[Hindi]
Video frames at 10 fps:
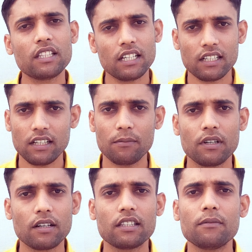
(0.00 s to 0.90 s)
बंद करके
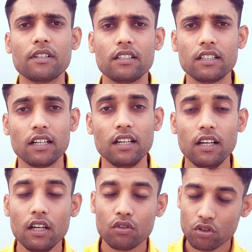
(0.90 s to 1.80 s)
आपका खत्म कर देगा
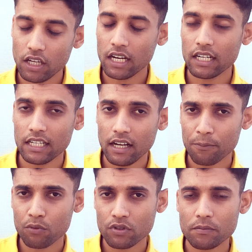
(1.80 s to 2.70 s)
तो ध्यान रखिए
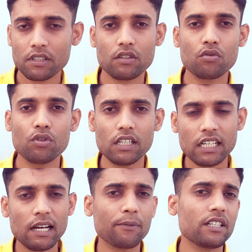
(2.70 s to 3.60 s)
आपको सबसे जरूरी है
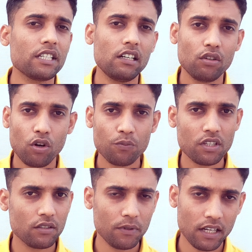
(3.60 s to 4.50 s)
कि आपका चैनल टॉप
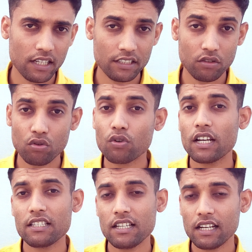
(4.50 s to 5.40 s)
जॉब सर्च में आना चाहिए तो
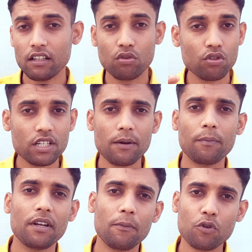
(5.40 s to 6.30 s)
कैसे आना दो स्टेप
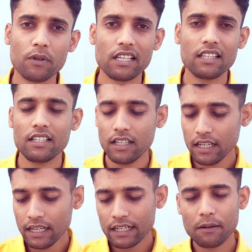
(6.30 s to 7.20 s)
हमने आपको बता दिए
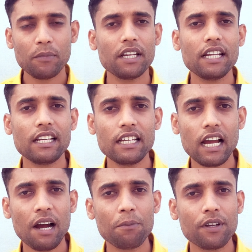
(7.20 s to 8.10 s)
नंबर एक कि
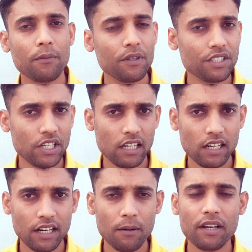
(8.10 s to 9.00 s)
आपके अपने चैनल
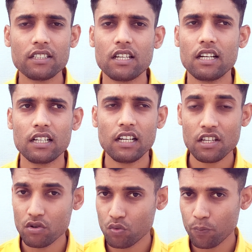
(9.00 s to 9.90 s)
का नाम ऐसा रखना है
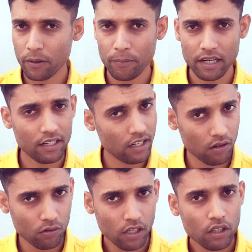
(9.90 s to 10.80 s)
कि यूट्यूब पर पहले ना
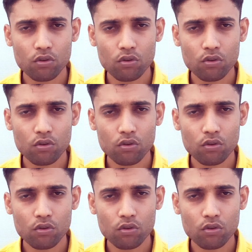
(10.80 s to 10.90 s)
हो